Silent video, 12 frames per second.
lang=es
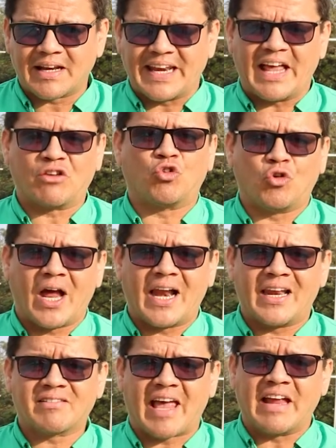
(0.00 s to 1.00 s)

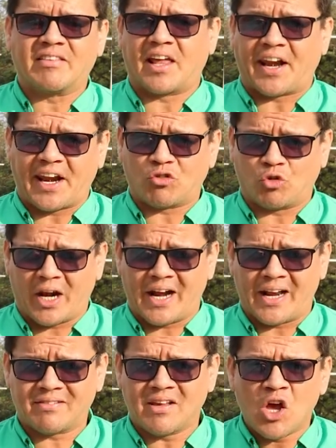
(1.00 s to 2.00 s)
nacionales e
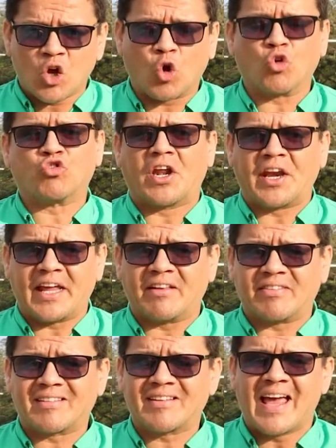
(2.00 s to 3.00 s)
internacionales
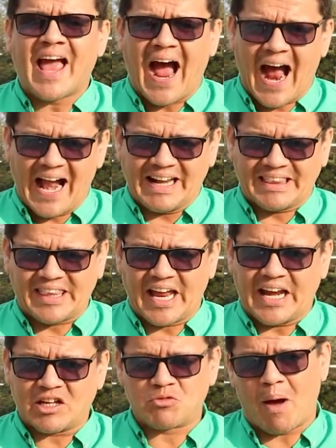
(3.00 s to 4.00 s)
concernientes al tenis.